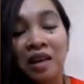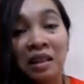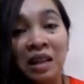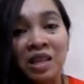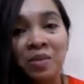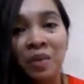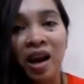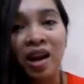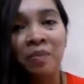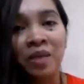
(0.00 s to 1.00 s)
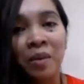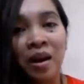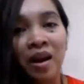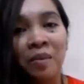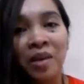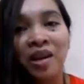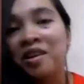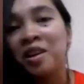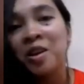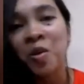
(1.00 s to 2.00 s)
At least mararamdaman namin,
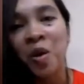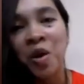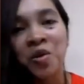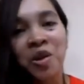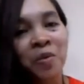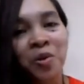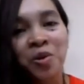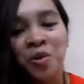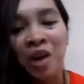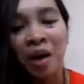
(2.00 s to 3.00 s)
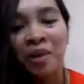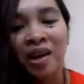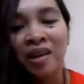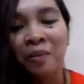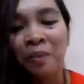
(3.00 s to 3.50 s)
andito kayo sa puso namin.